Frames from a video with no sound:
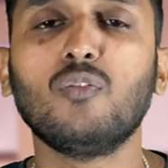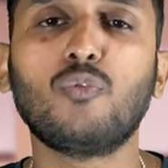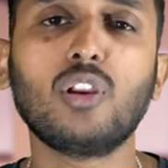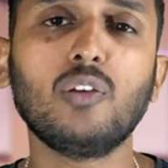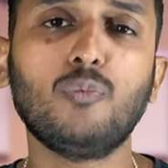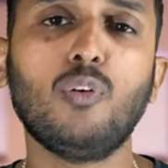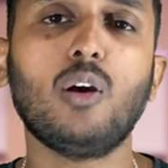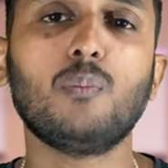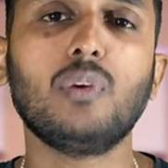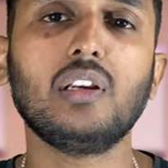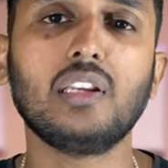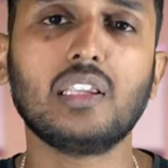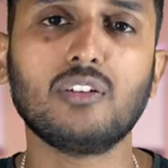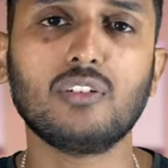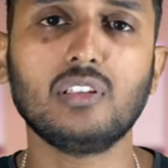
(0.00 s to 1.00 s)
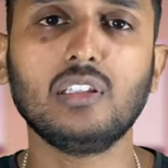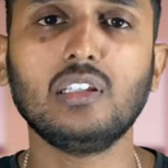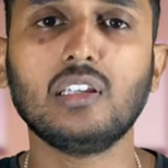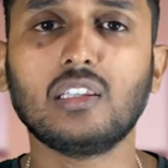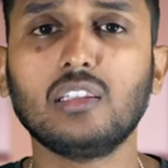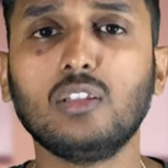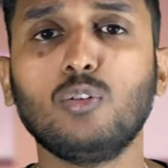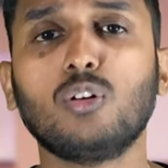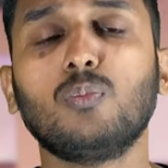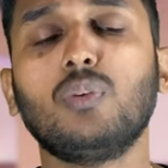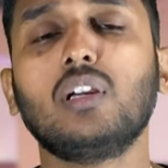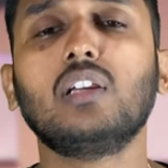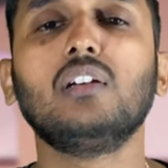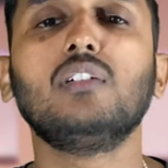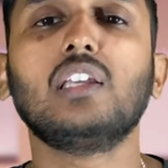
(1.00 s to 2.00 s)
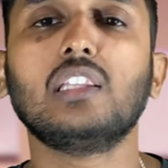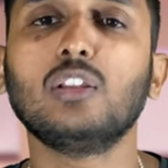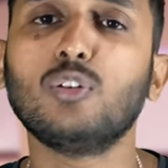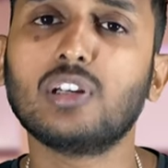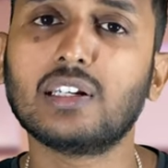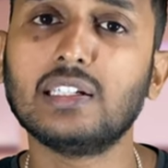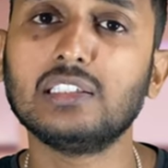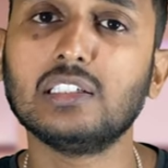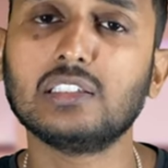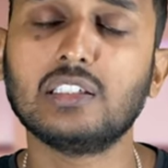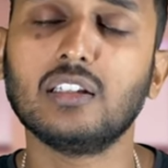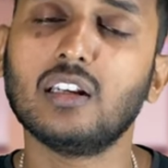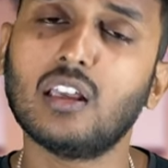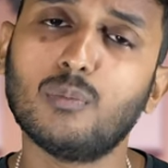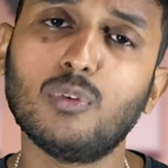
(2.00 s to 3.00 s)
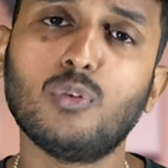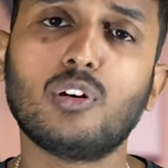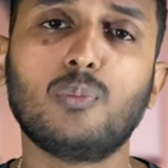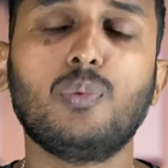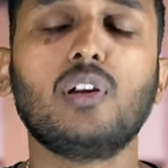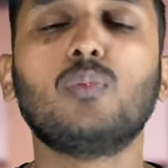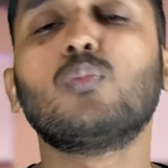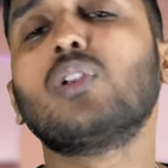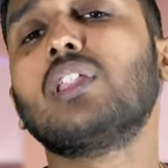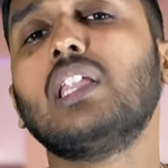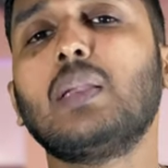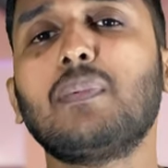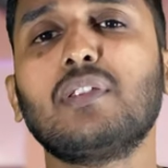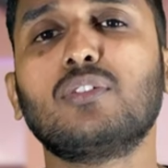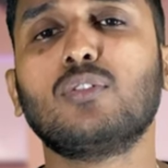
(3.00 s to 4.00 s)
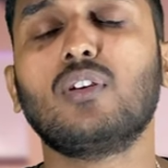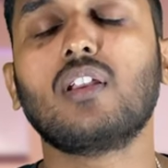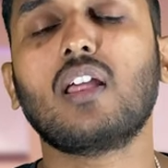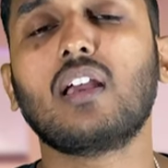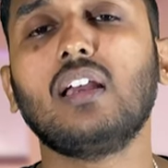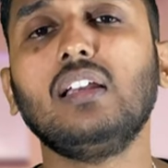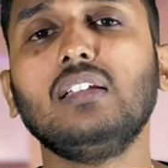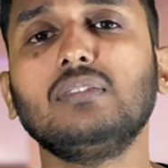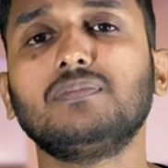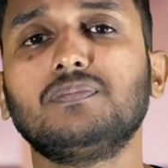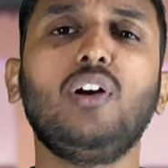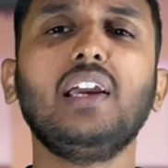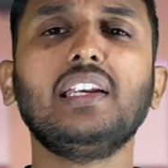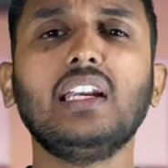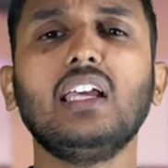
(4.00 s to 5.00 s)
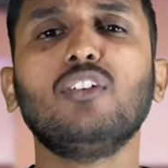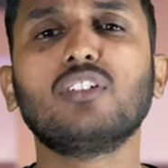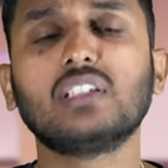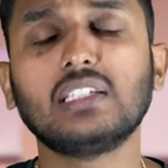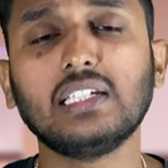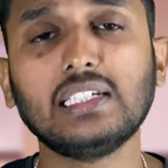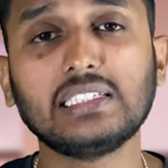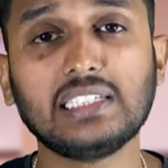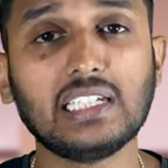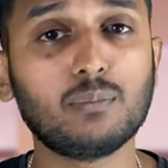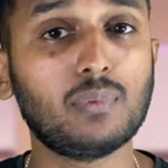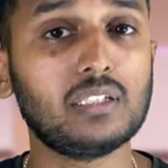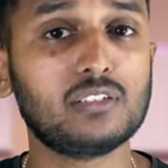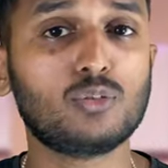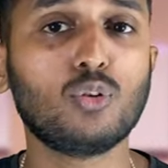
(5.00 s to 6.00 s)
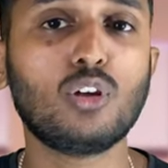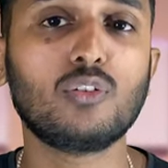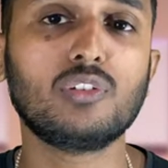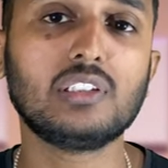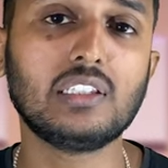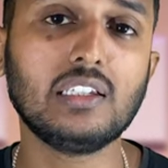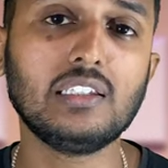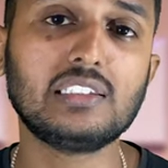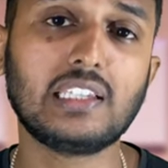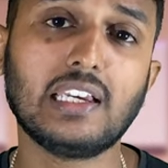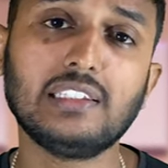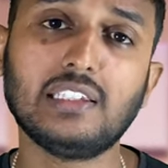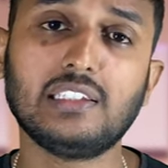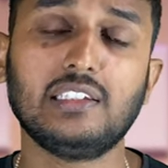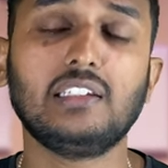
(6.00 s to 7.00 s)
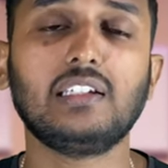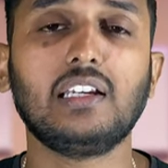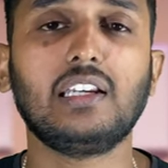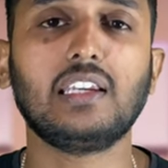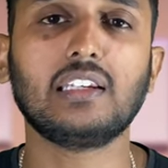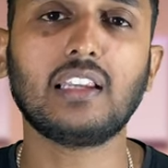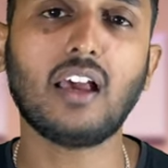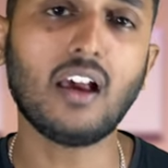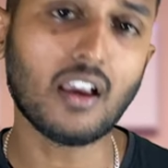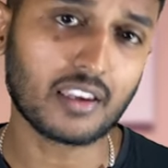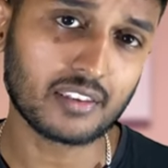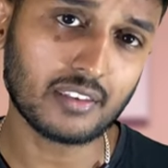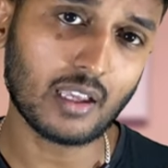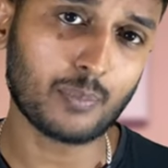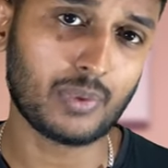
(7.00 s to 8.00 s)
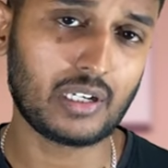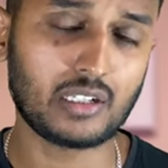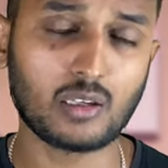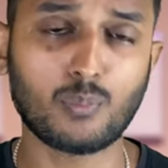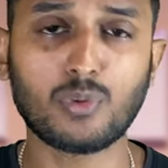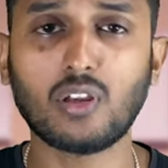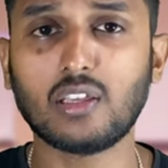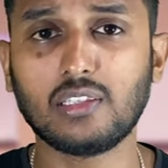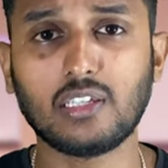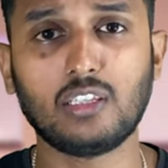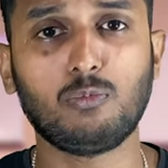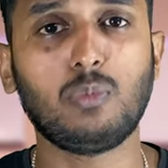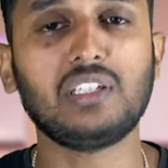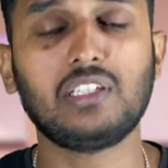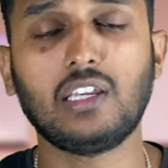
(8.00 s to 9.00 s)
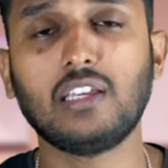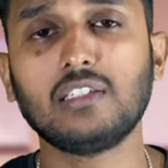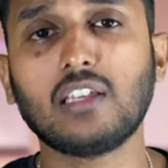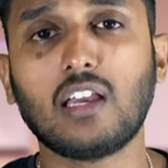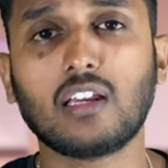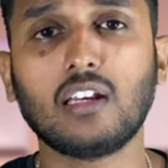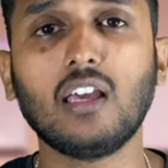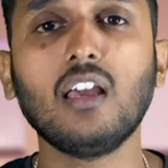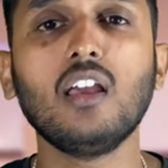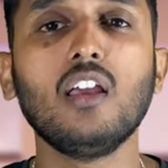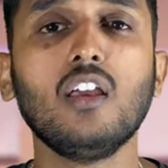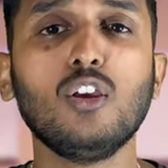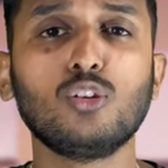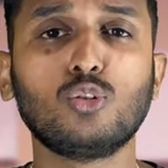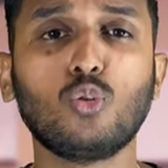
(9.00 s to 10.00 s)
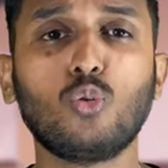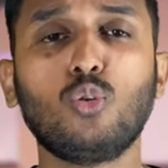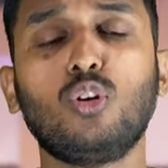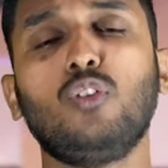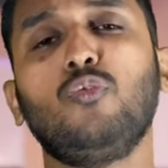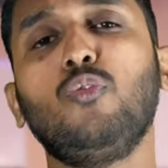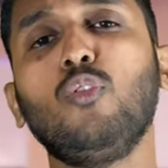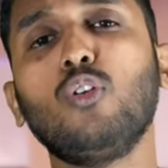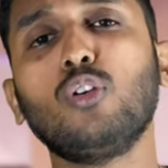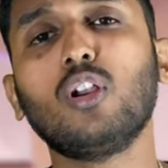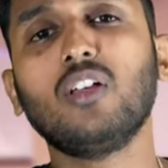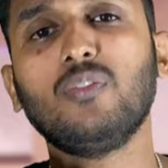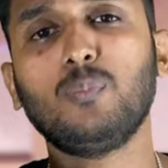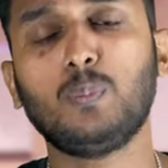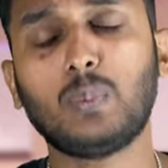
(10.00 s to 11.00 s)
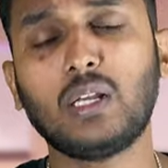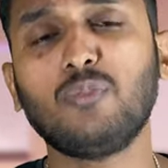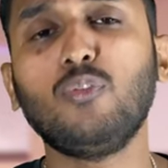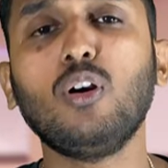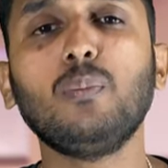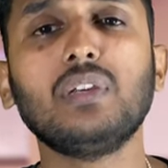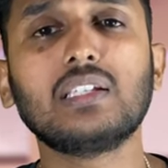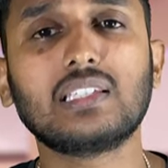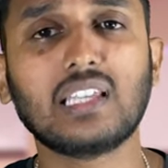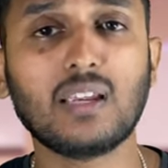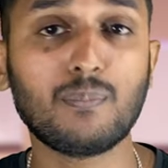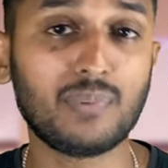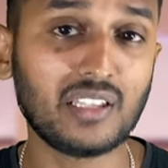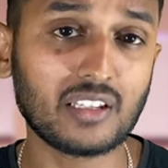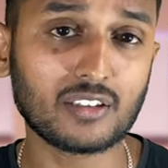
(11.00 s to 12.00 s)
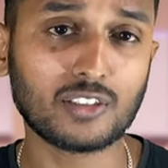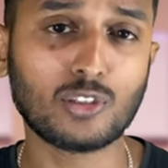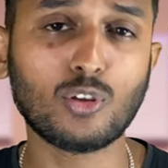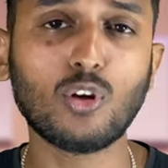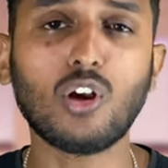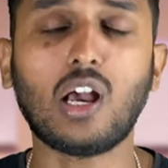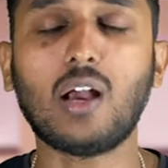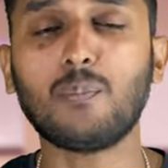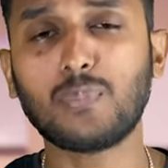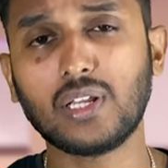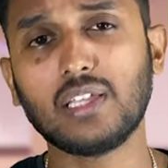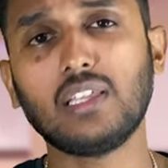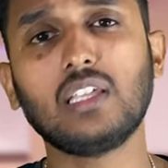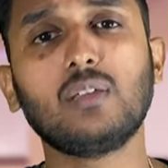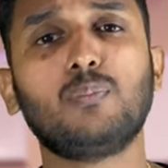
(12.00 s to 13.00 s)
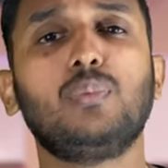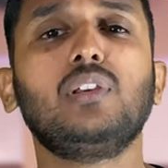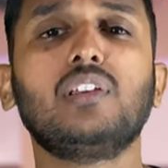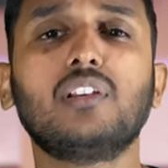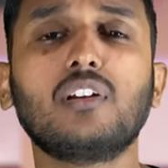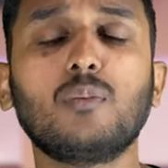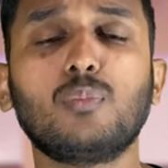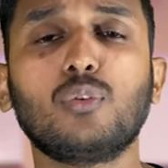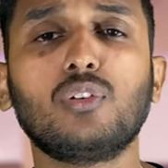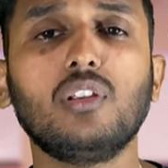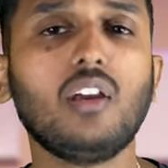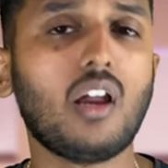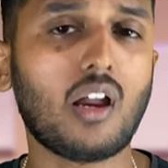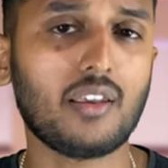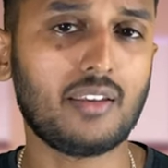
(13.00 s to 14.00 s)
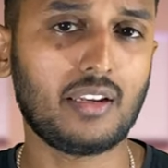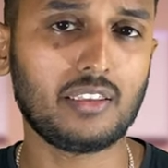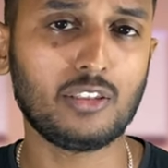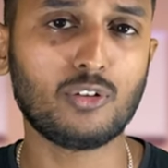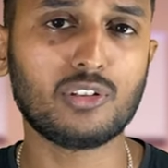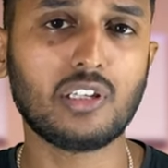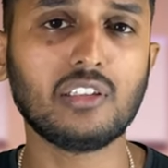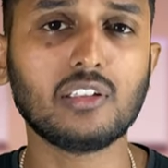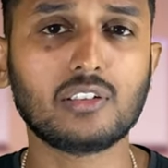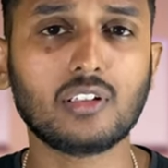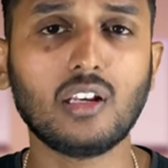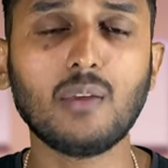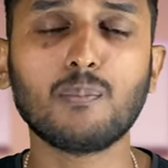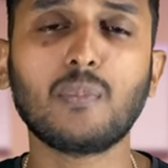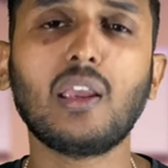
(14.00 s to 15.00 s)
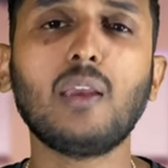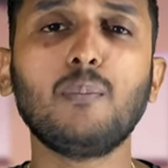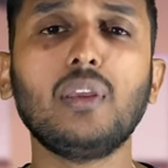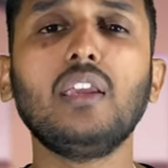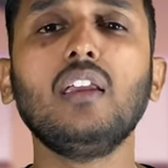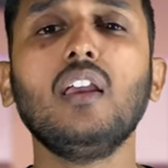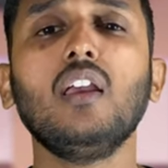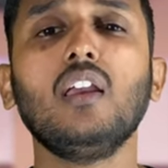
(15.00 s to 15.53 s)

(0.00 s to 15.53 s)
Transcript: ஃப்ரீ ஃபார்மில் நீங்கள் வந்து எந்த ஒரு பக்கும் எந்த ஒரு கிளிஜஸும் இல்லாமல் ஒர்க் பண்ண முடியுது அப்படின்னு சொல்கிறாங்க ஃபைனலாக வந்து ஜிக் பென் ஸ்கோர் வந்து சேஞ்ச் ஆச்சான்னு கேட்டிங்கன்னா இந்த அப்டேட்க்கு அப்புறம் அது எதுவுமே சேஞ்ச் ஆகலை ஸோ உங்களோட ஃபோனோட பர்ஃபார்மன்ஸ் எப்படி இருந்ததோ அப்படியே தான் இப்பயும் இருக்க போகுது அதில் எந்த ஒரு சேஞ்சஸ் இல்லை மேபி